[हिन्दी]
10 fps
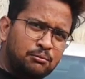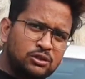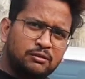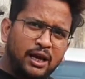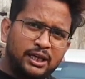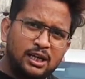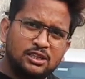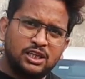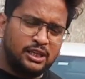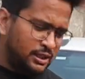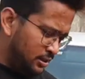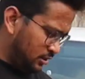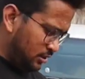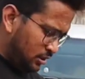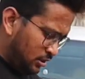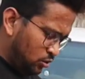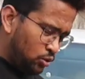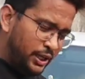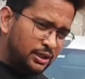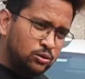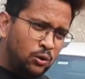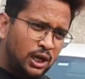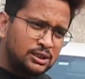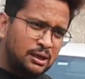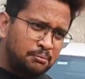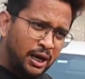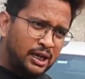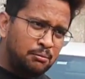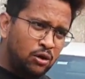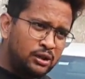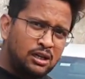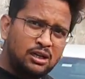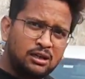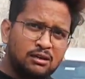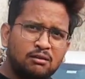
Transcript: हैं कि मुझे वैगन आर चाहिए तो ये 2012 मॉडल